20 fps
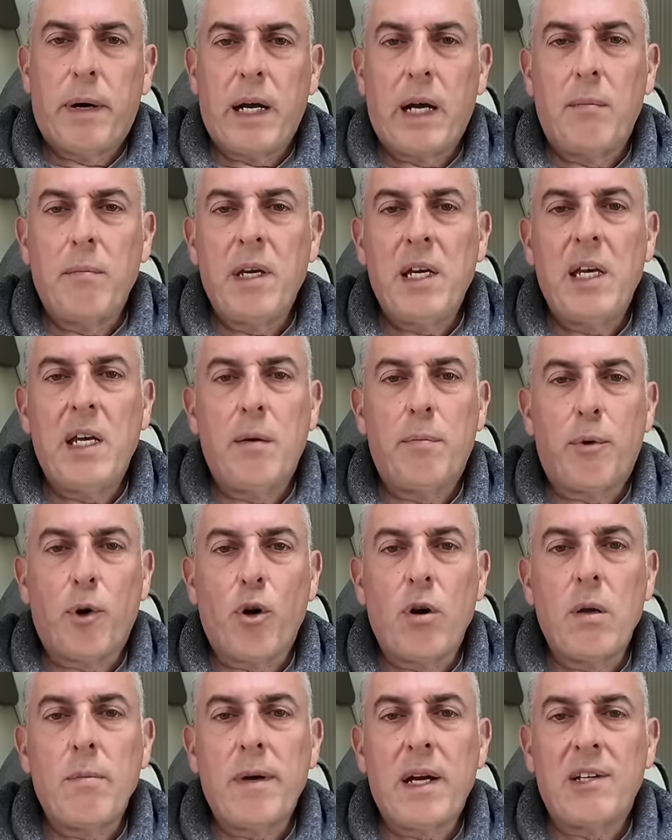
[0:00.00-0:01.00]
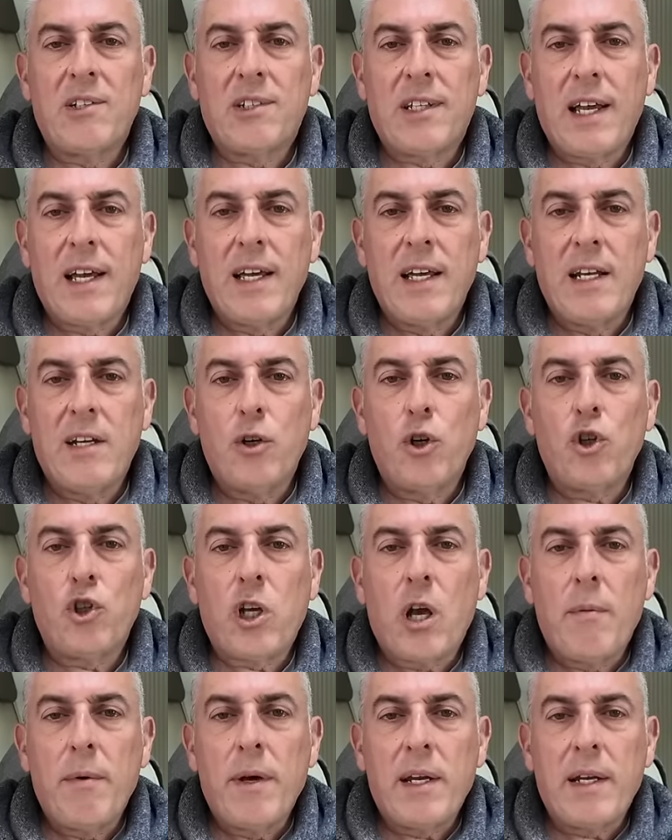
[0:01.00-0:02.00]
Para mí el problema está en no
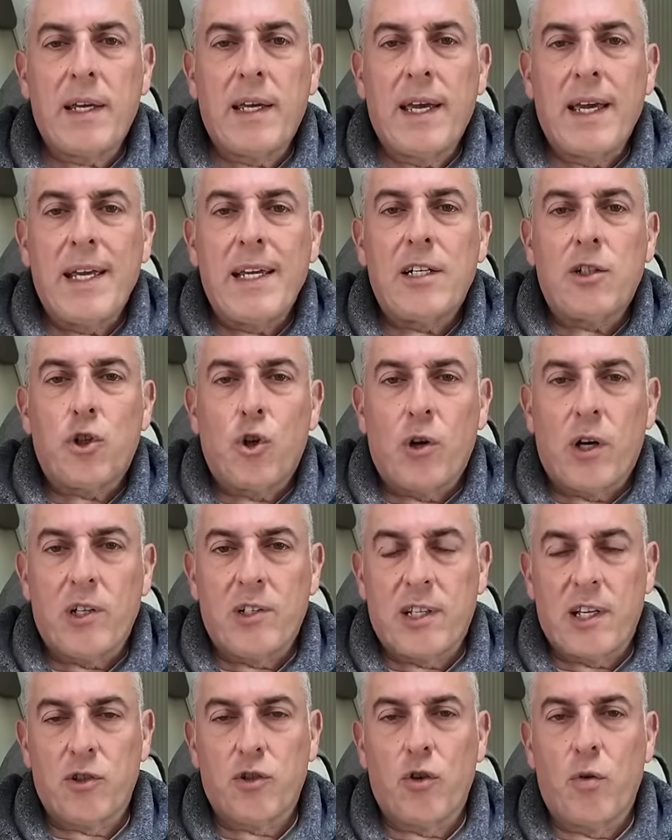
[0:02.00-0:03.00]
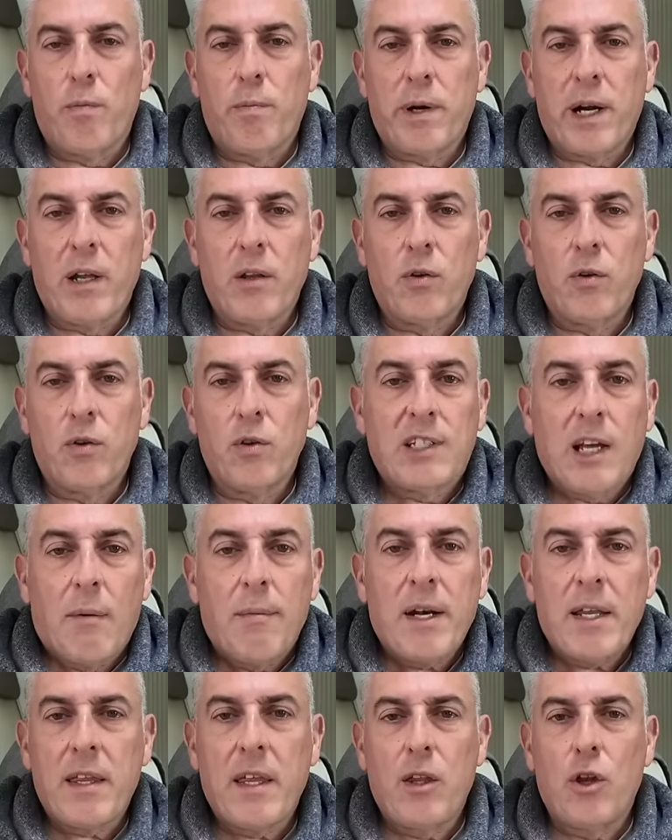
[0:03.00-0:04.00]
saber qué es lo que estás comprando,
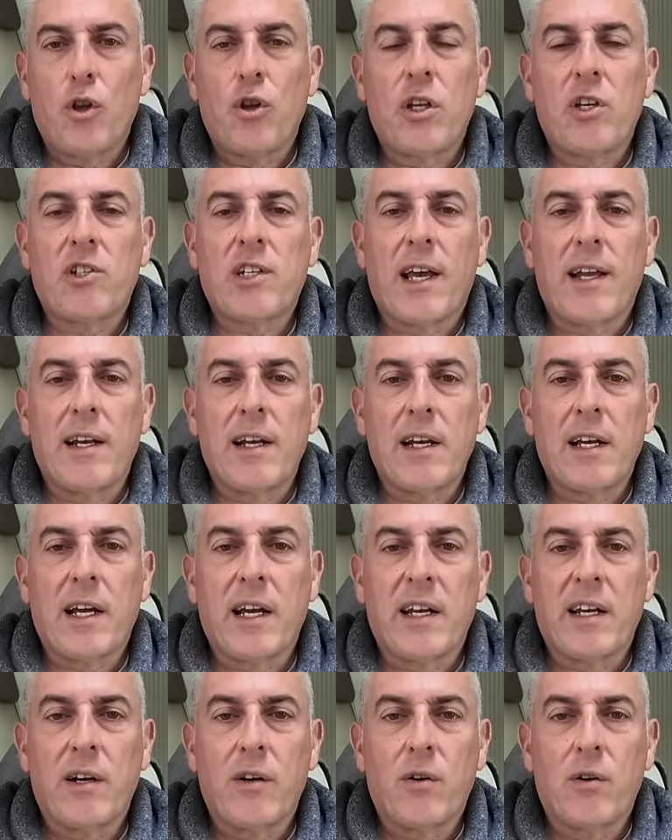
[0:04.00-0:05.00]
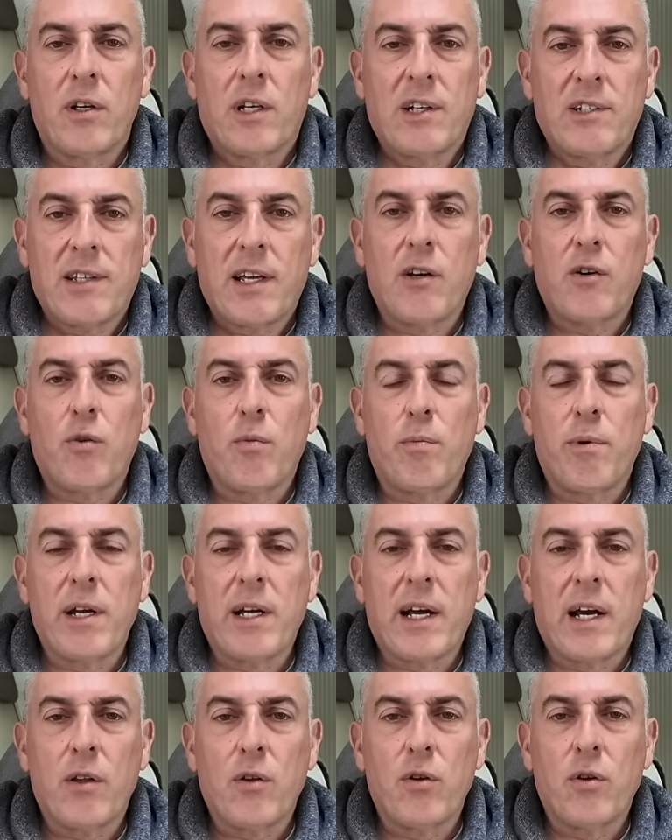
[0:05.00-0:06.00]
saber de dónde sale el género. Es tan
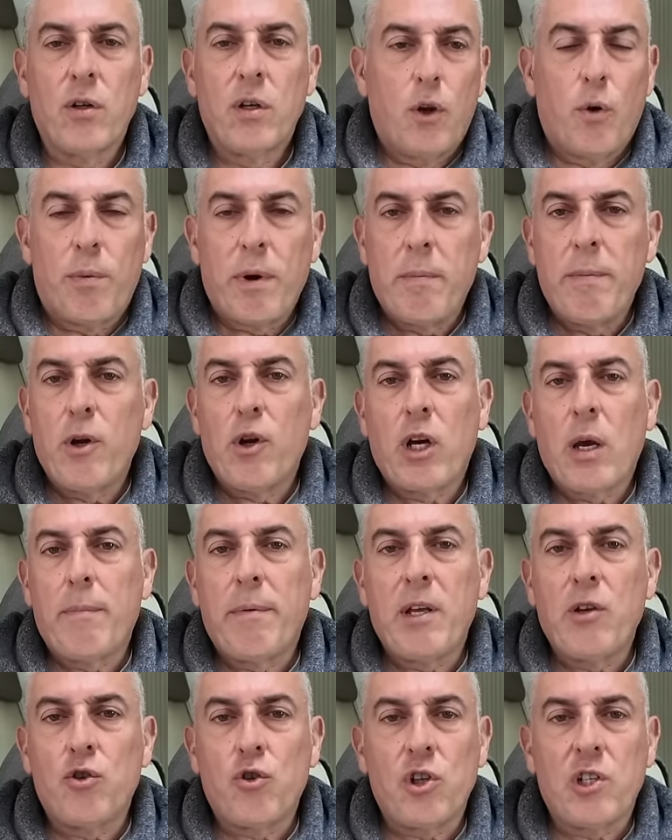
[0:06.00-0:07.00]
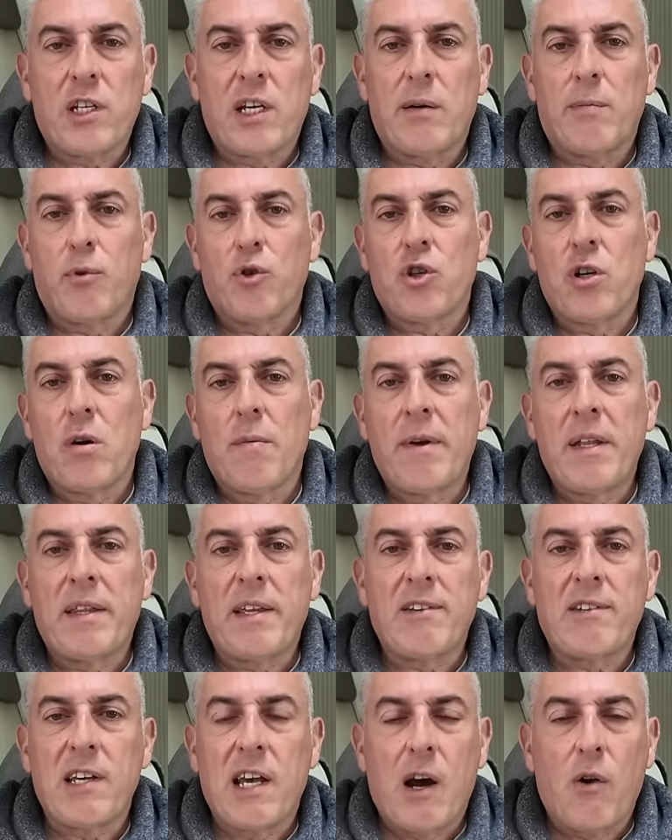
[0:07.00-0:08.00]
complicado. Lo primero que pienso es que
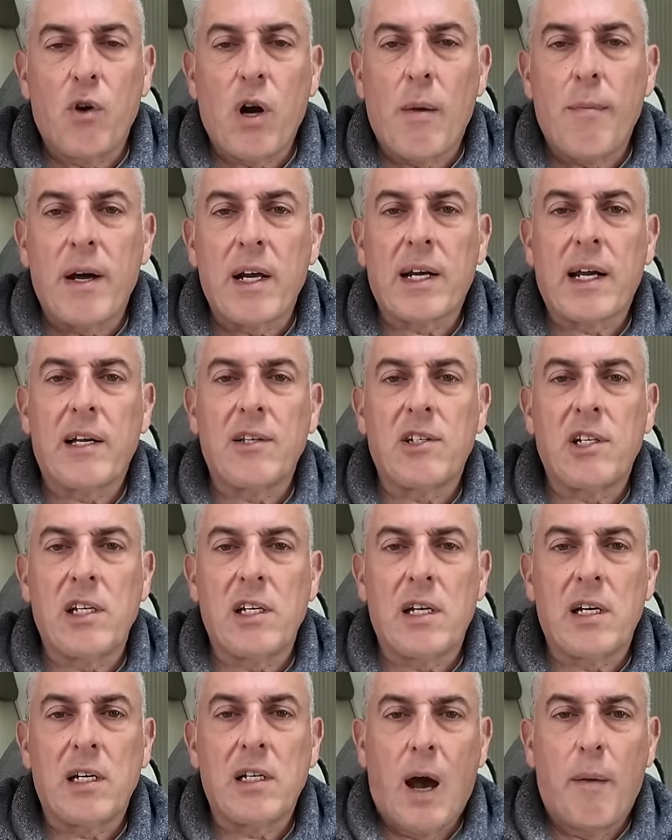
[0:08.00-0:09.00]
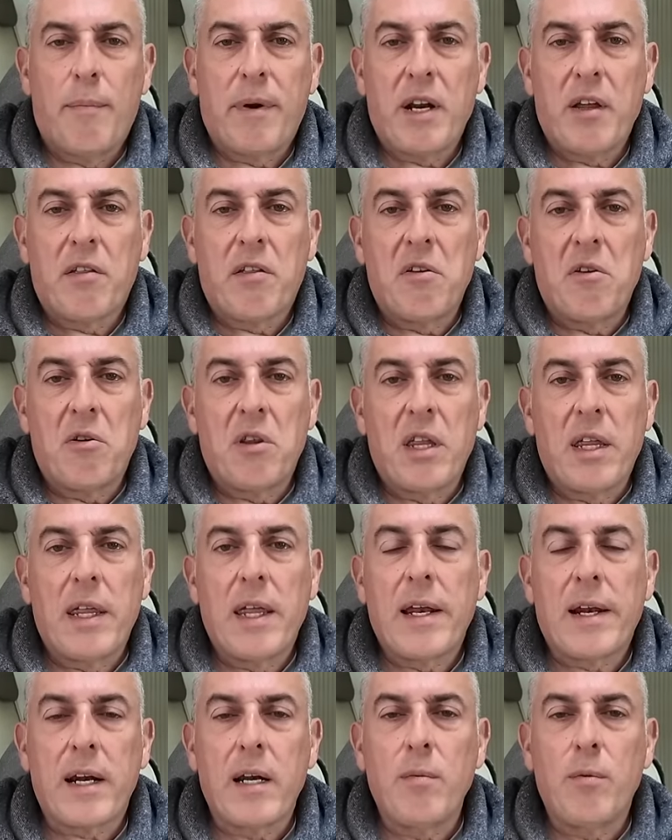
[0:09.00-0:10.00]
posiblemente sea una marca china a precio de
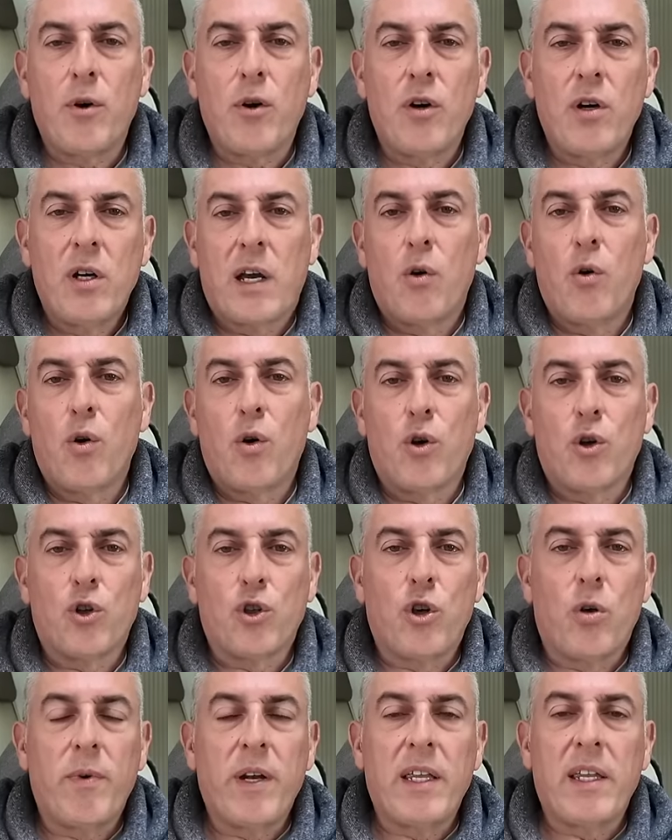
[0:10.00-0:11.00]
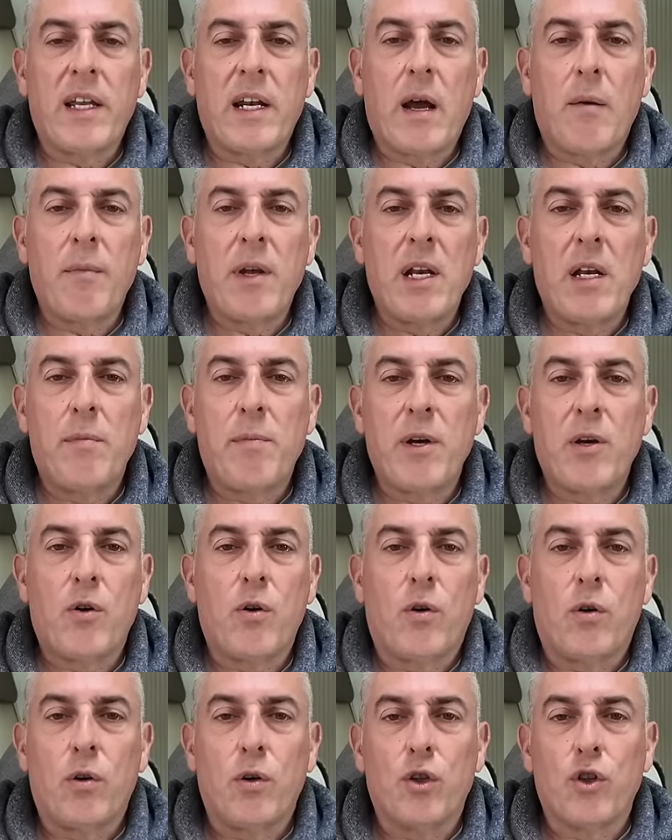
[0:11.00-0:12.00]
derribo, que luego nos lo venden a mil y
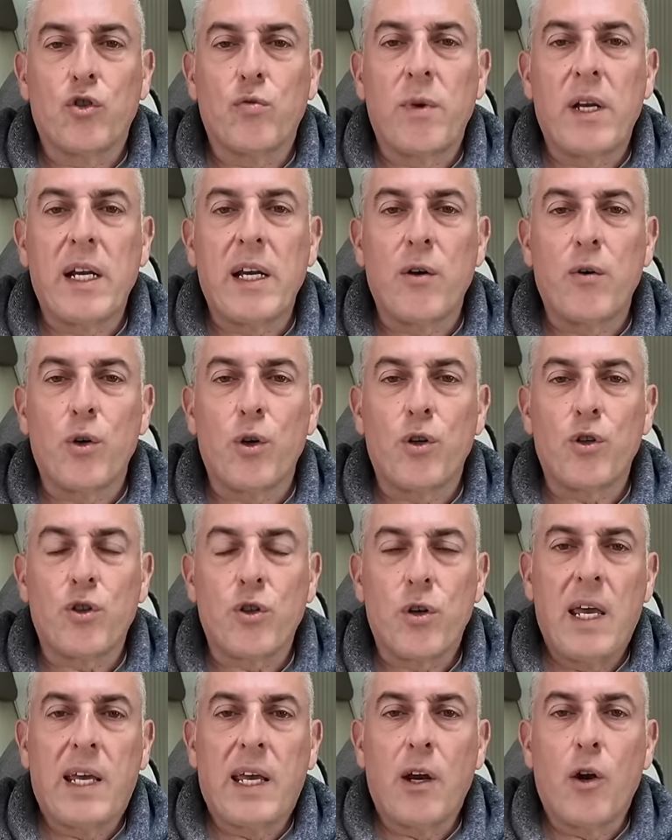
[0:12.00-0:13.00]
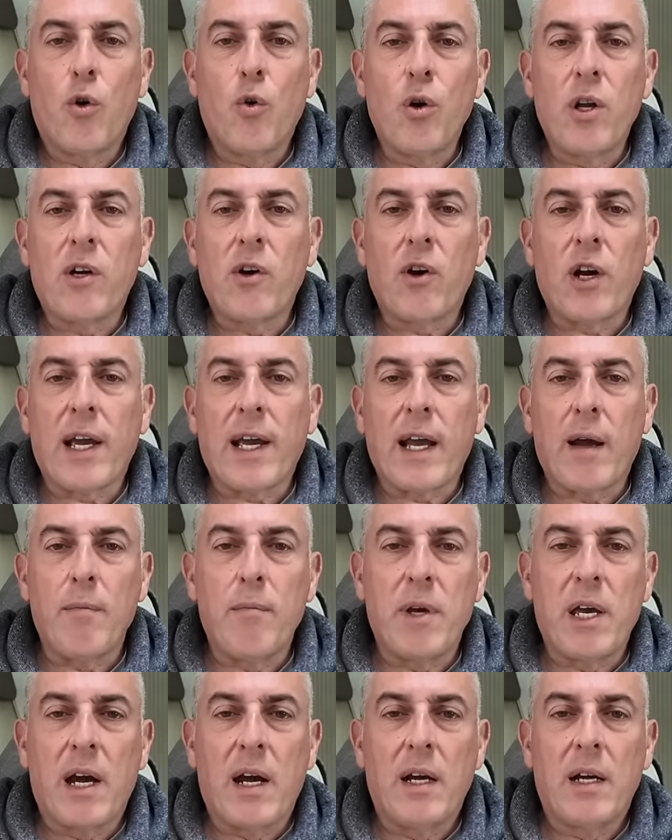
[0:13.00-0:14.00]
pico o dos mil euros, y que lo único que
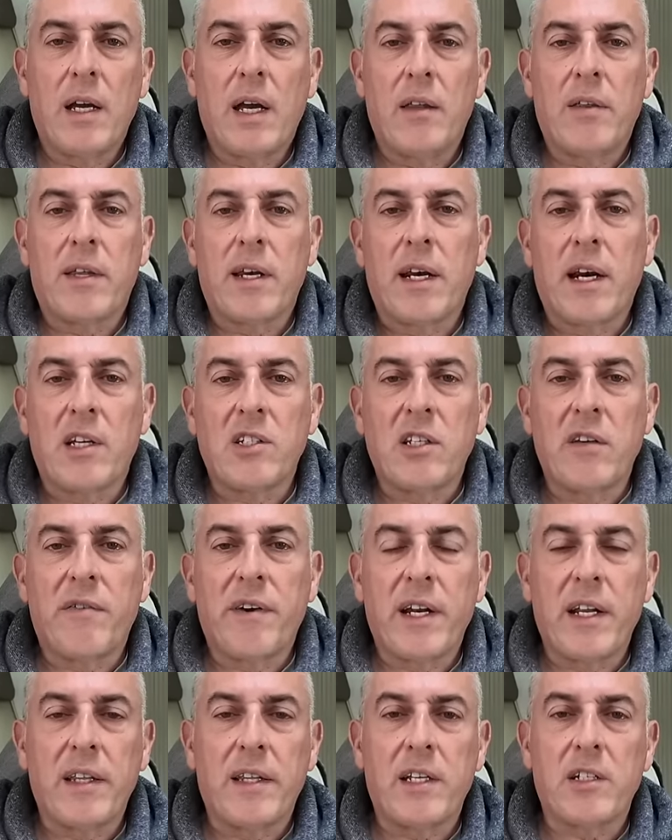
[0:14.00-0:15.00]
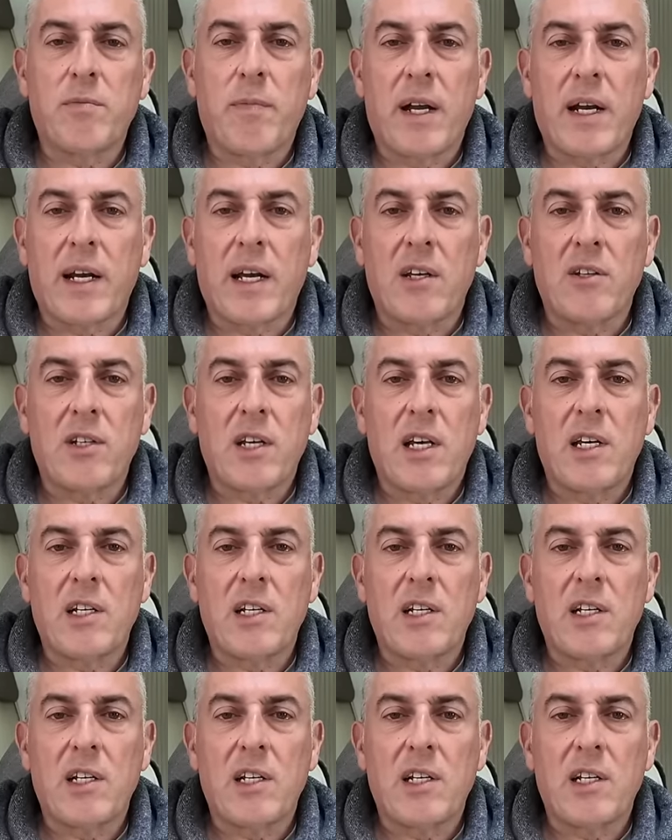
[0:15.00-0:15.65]
cambia entre las diferentes marcas